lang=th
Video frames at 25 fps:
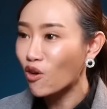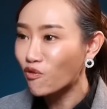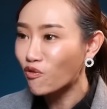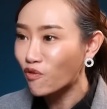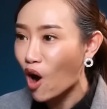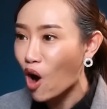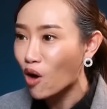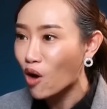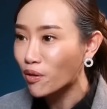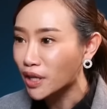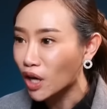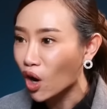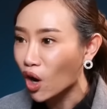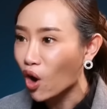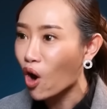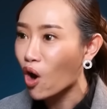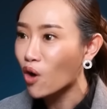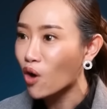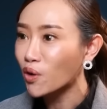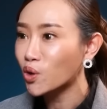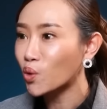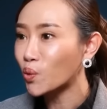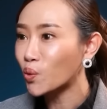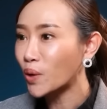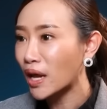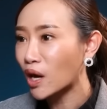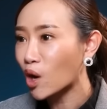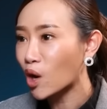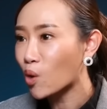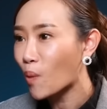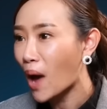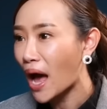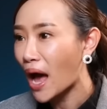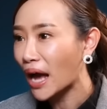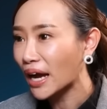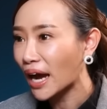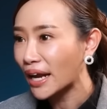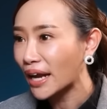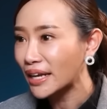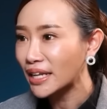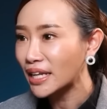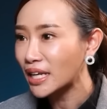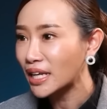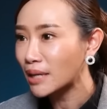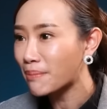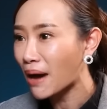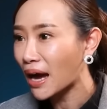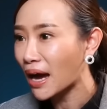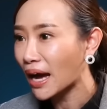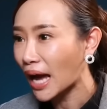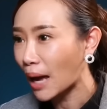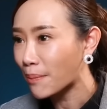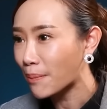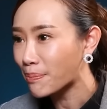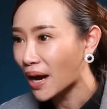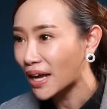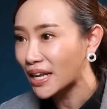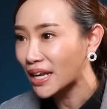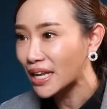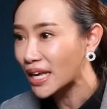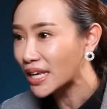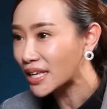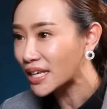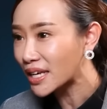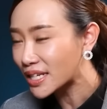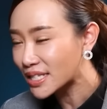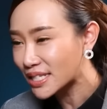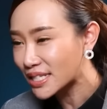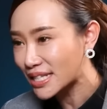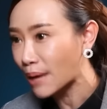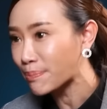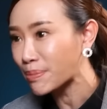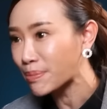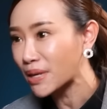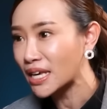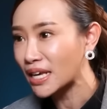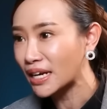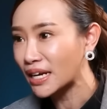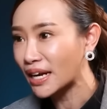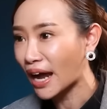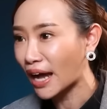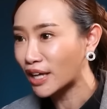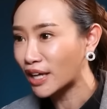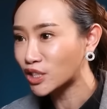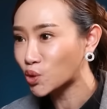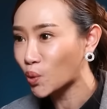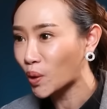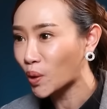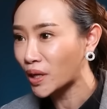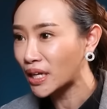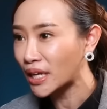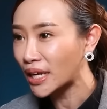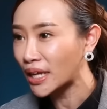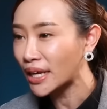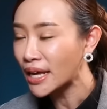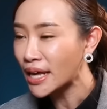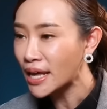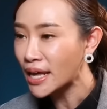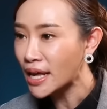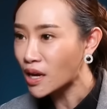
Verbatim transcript: ฟ้องร้องอยู่ในระหว่างคดีบังคับคดียึดทรัพย์อีกนะคะส่วนนี้